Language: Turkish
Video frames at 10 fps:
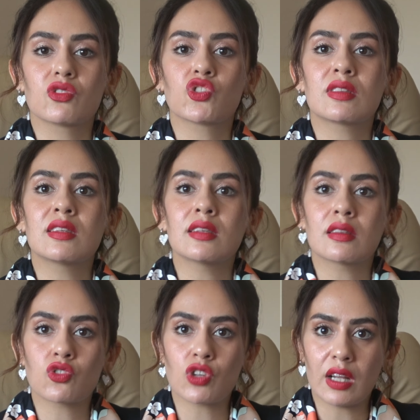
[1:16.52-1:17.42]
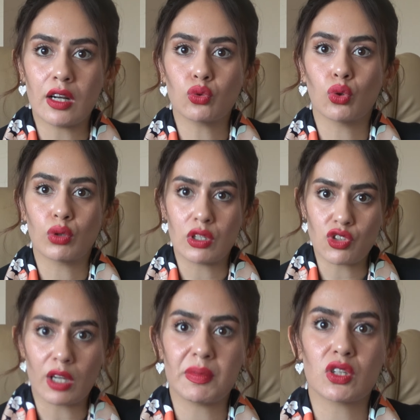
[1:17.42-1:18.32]
ciddi neticeler
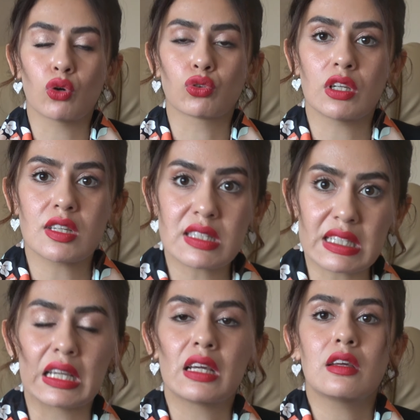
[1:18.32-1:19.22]
doğuracak bir ötenezi